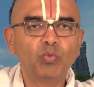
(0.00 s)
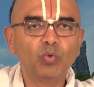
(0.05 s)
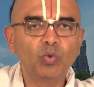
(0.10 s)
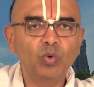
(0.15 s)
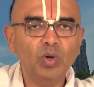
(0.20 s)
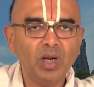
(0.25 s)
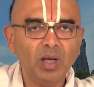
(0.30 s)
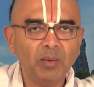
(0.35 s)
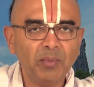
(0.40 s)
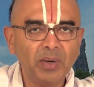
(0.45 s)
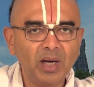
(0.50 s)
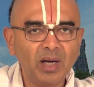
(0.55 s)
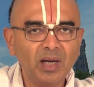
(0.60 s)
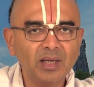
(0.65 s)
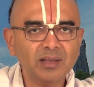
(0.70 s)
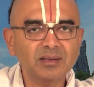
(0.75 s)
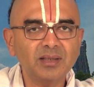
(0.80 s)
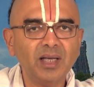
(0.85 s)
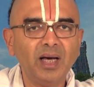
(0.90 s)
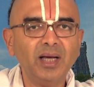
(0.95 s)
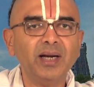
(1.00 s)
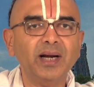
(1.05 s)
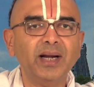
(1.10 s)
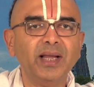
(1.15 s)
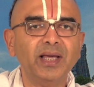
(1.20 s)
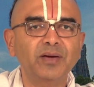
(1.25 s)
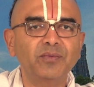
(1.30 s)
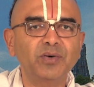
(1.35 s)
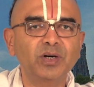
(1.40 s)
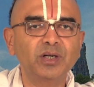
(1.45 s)
மூலமாகத்தான்
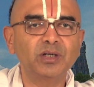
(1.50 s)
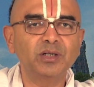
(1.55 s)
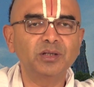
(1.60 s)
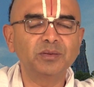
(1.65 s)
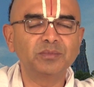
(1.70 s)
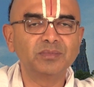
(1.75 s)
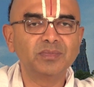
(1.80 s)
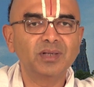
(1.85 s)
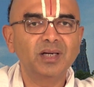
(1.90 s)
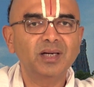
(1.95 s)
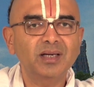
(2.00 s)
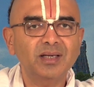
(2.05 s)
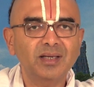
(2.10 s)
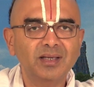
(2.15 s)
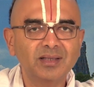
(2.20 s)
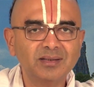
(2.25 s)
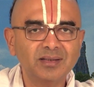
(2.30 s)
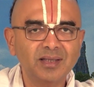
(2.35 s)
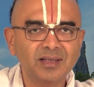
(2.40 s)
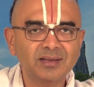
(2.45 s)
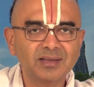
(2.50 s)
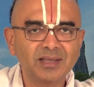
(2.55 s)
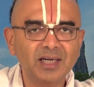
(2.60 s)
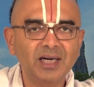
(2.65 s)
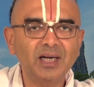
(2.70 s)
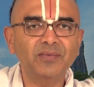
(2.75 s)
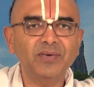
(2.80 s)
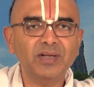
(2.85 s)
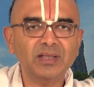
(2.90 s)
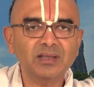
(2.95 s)
அடைய வேண்டும் இந்த
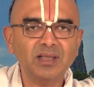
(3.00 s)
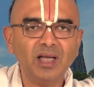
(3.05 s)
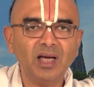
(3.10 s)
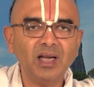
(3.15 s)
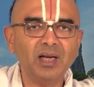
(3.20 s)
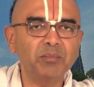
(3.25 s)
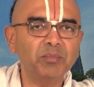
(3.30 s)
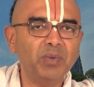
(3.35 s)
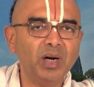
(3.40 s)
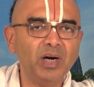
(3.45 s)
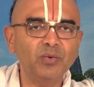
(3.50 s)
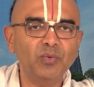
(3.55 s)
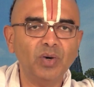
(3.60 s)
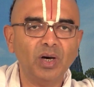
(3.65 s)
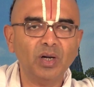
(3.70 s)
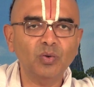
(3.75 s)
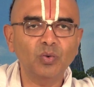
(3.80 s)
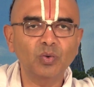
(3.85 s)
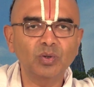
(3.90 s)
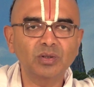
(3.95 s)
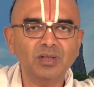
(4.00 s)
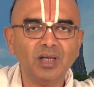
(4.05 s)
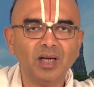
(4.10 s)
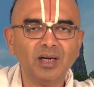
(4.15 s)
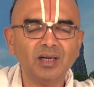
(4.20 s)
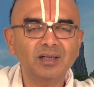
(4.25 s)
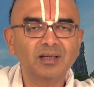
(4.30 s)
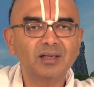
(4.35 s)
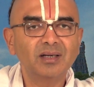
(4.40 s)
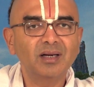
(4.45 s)
தெளிவைத்தான் நம்மாழ்வாரும்
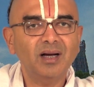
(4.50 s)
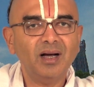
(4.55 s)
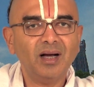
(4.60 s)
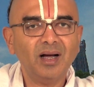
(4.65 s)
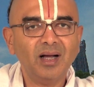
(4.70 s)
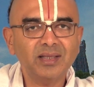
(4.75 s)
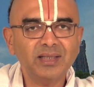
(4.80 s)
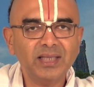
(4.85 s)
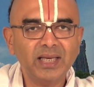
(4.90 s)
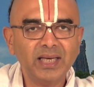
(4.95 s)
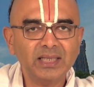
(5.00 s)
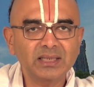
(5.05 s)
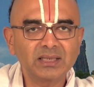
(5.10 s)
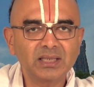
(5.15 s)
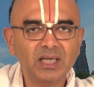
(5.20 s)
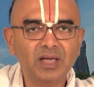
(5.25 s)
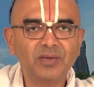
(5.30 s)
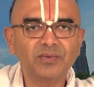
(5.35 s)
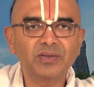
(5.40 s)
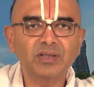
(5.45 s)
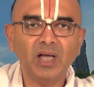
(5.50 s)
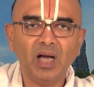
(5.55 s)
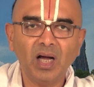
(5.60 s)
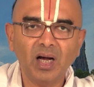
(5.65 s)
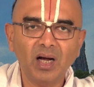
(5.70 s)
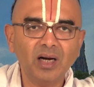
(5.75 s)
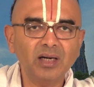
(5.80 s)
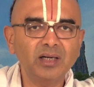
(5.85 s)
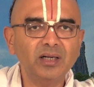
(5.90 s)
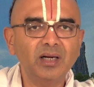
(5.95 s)
கொடுத்தார் அதே தெளிவு
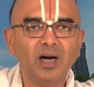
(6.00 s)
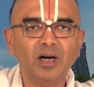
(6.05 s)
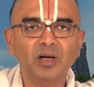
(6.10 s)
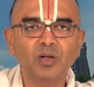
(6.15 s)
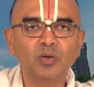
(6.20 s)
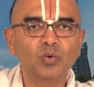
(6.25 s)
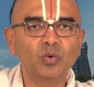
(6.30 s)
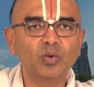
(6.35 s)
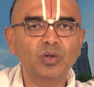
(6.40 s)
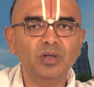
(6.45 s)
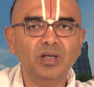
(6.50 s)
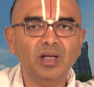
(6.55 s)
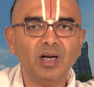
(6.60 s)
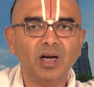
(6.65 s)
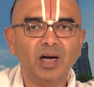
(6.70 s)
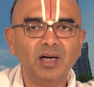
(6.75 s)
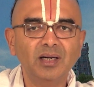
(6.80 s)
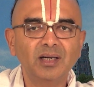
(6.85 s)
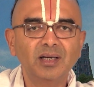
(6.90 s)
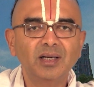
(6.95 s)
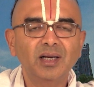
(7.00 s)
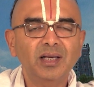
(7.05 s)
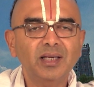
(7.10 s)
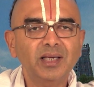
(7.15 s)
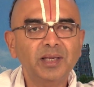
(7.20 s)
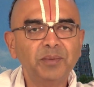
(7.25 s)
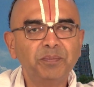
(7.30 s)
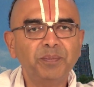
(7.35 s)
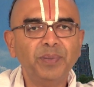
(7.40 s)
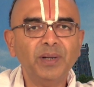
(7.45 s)
தான் ஆண்டாளும் கூறுகிறாள்
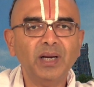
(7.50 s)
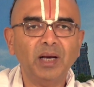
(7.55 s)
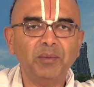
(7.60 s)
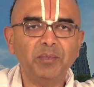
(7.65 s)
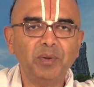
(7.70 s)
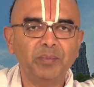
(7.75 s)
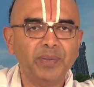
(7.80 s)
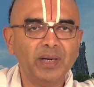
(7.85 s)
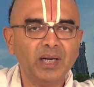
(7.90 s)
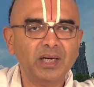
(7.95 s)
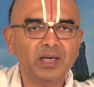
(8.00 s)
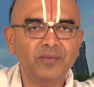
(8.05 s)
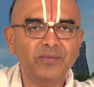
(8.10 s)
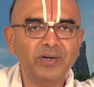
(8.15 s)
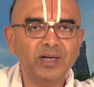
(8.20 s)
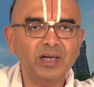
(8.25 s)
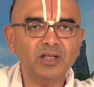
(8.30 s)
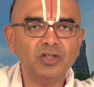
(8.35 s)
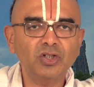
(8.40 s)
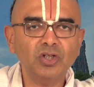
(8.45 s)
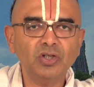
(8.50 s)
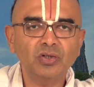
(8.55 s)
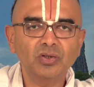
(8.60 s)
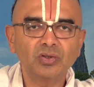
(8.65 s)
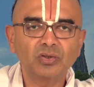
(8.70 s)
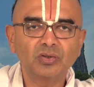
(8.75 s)
இப்போ நாம் பார்க்க வேண்டியது